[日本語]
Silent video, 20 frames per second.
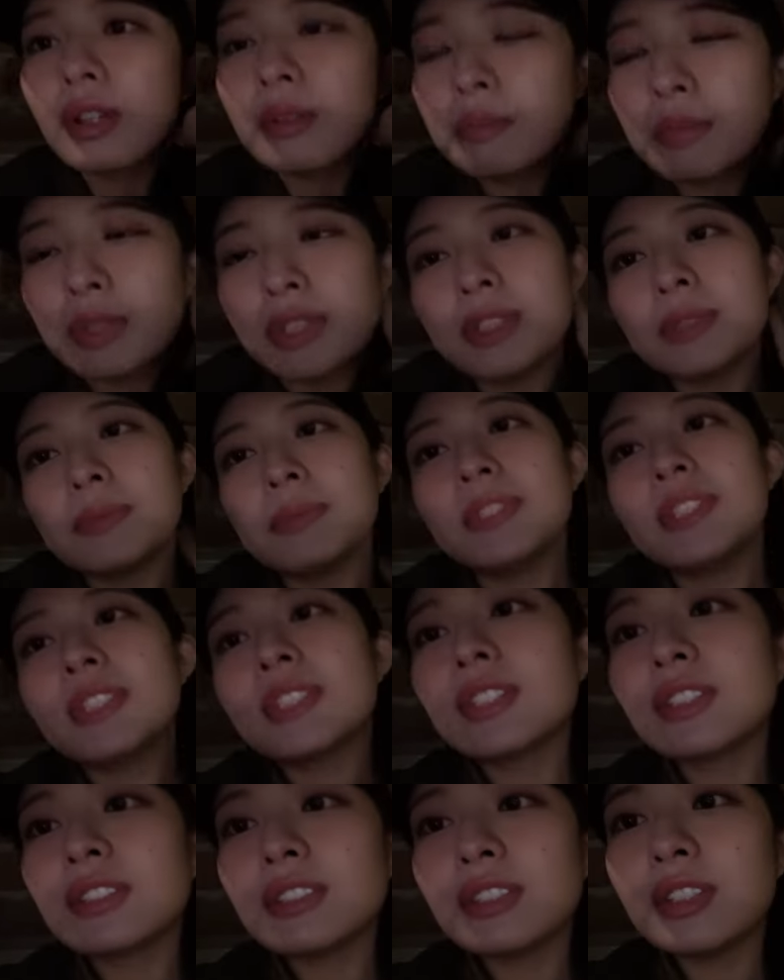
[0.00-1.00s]
マジ
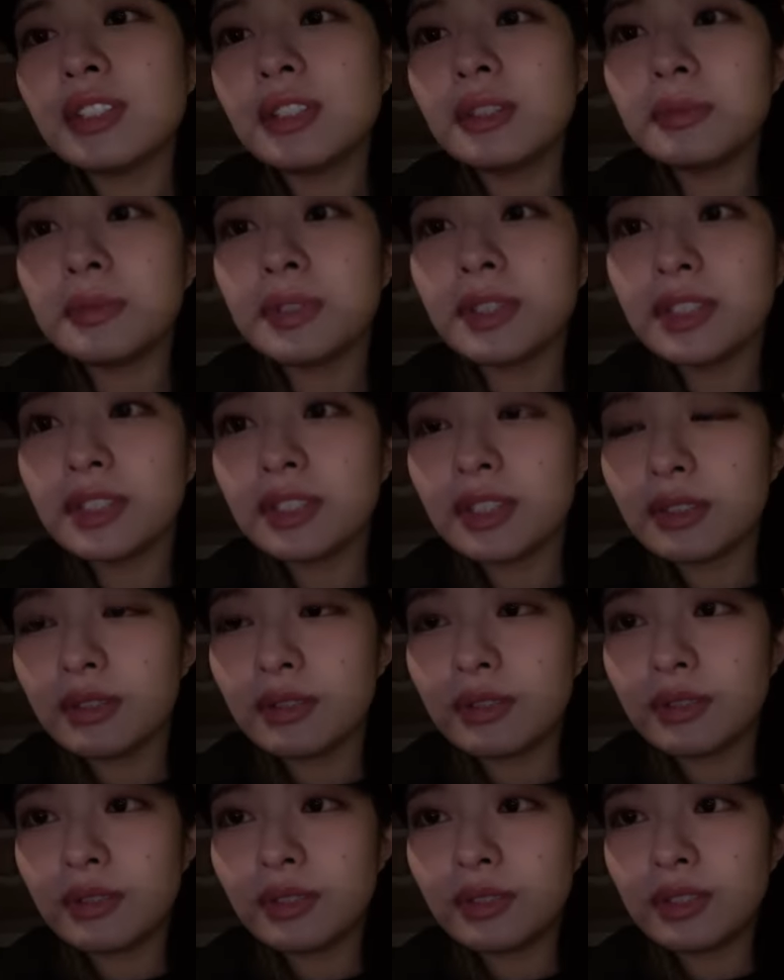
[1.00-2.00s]
短くなりました
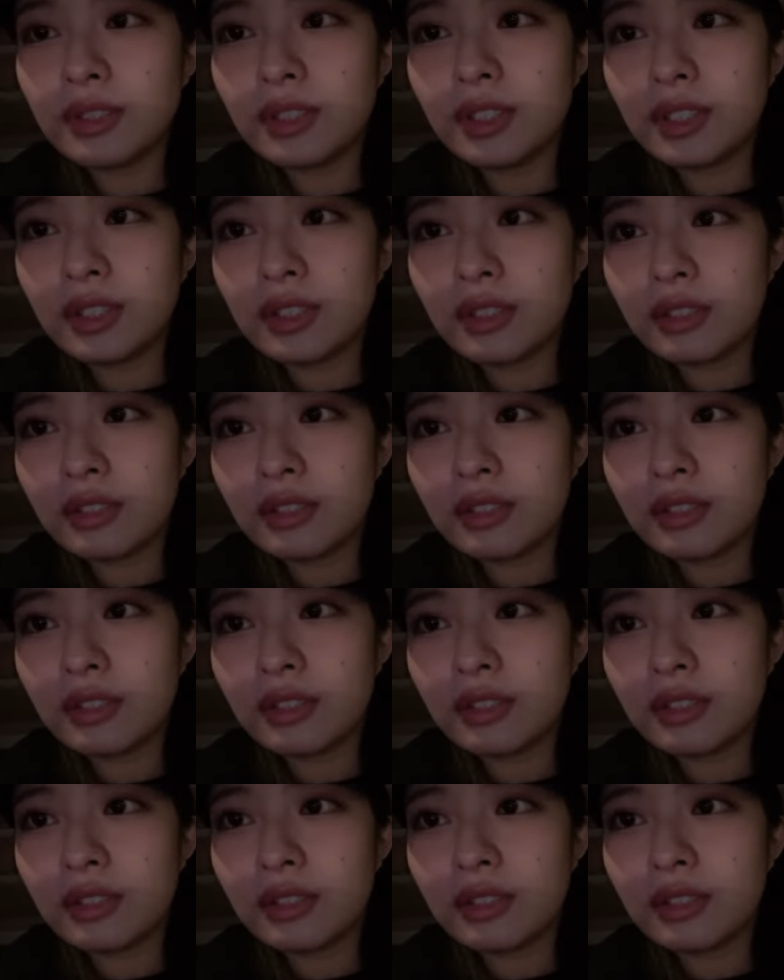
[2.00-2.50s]
本当に